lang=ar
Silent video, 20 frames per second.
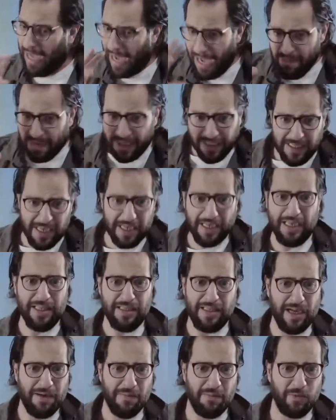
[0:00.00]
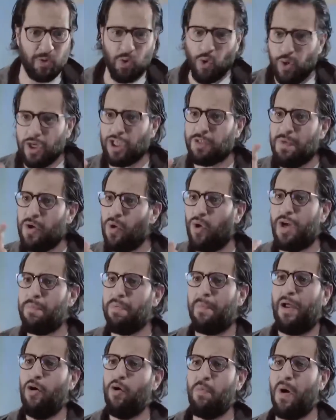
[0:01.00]
كلام كتير جدا تخرجش منه غير
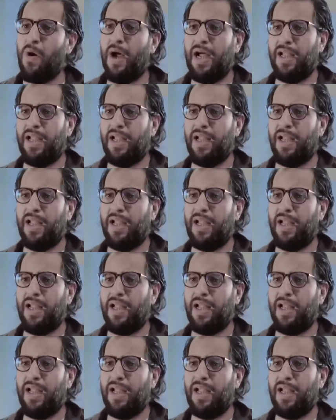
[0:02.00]
بمعلومه